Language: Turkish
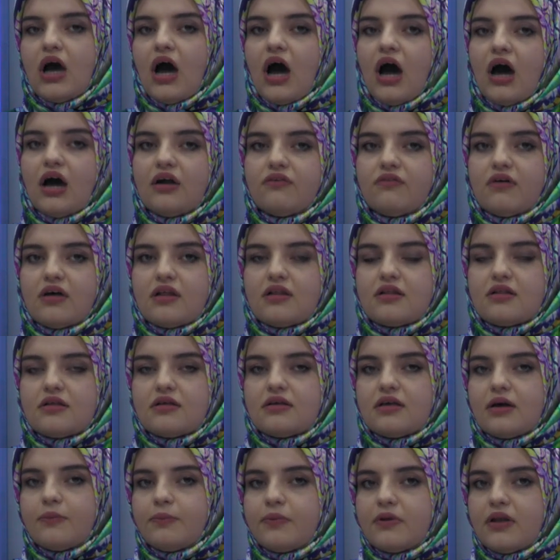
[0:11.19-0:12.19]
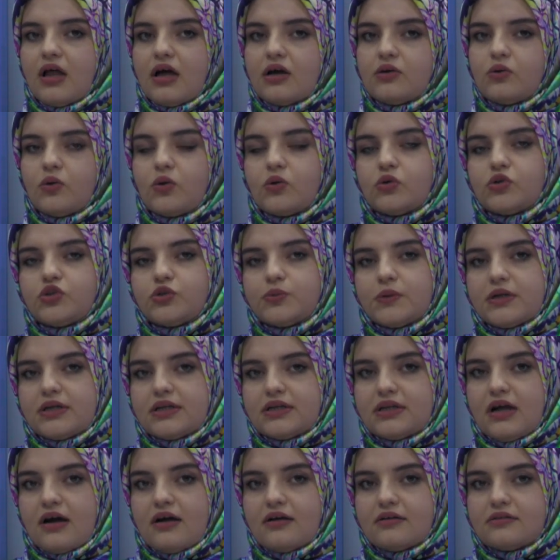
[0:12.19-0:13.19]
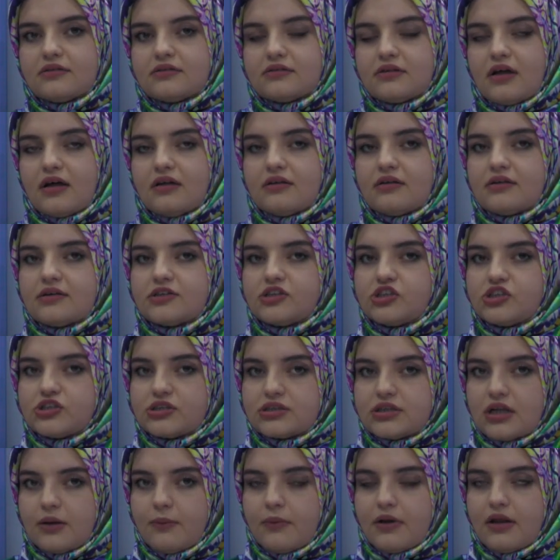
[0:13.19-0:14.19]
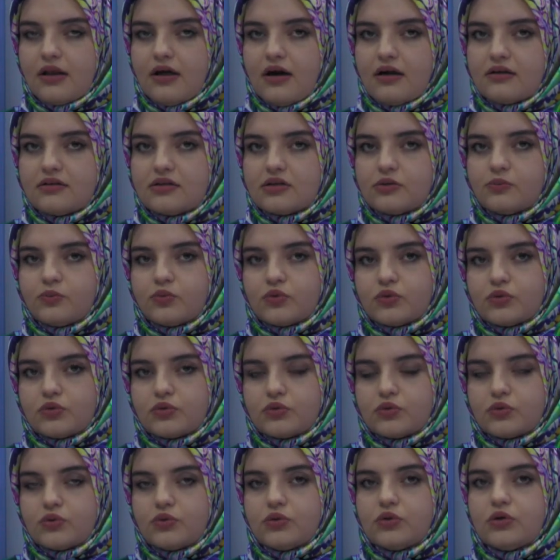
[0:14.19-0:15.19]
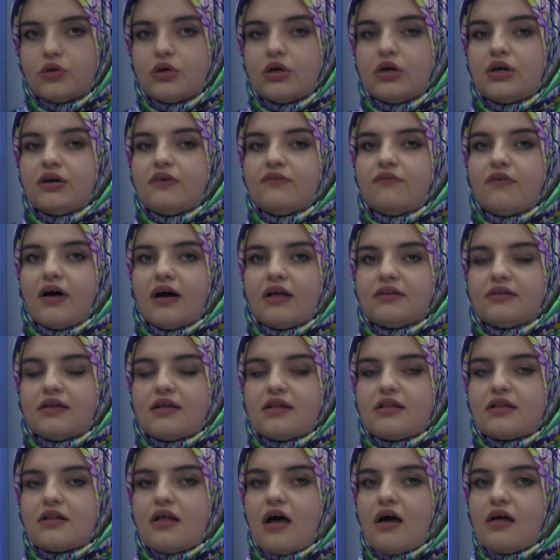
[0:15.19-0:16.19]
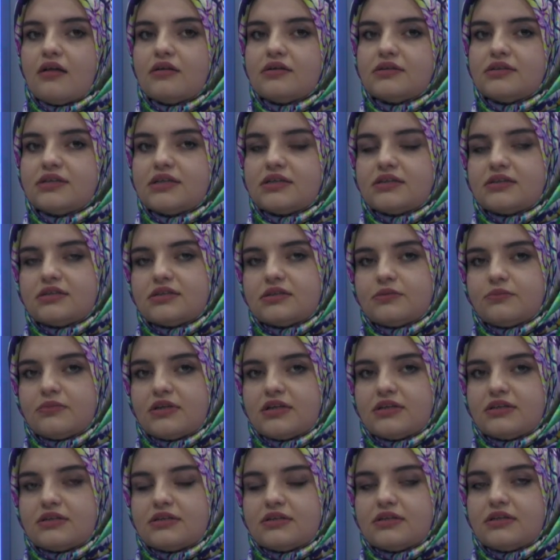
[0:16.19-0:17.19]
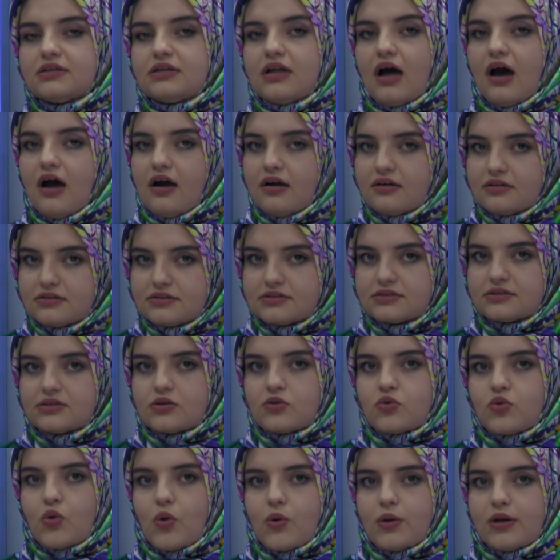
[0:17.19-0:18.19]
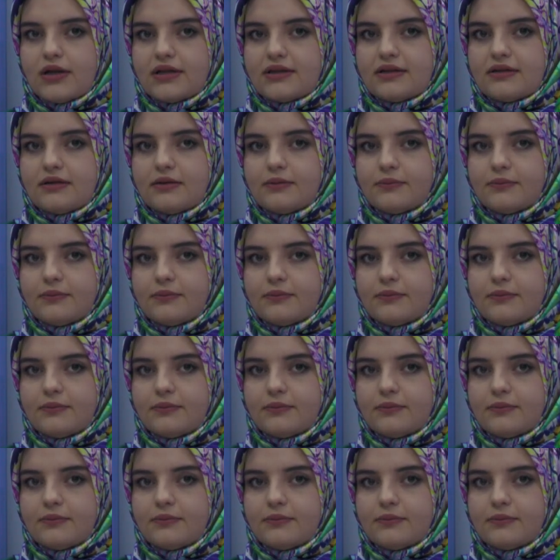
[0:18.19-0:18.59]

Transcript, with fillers: Arvas yapılan görüşmenin ardından açıklamalarda bulundu. Van'da sağlık yatırımlarının arttığını söyledi.